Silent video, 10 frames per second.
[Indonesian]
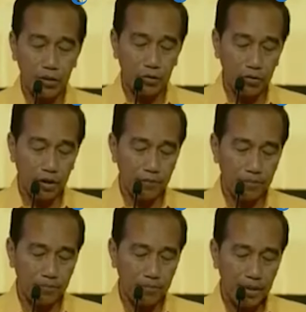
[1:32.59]
eksekutif,
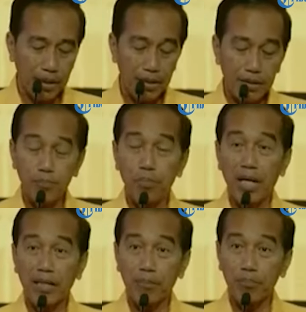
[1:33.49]

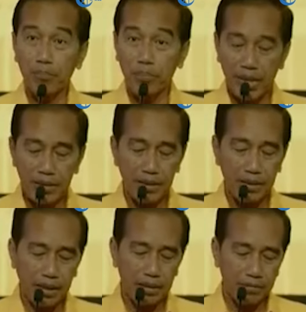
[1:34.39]
sebagai
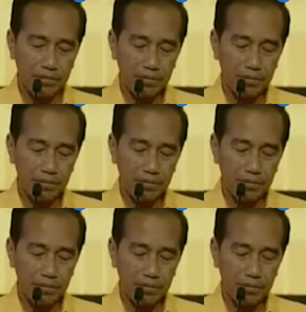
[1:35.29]
presiden,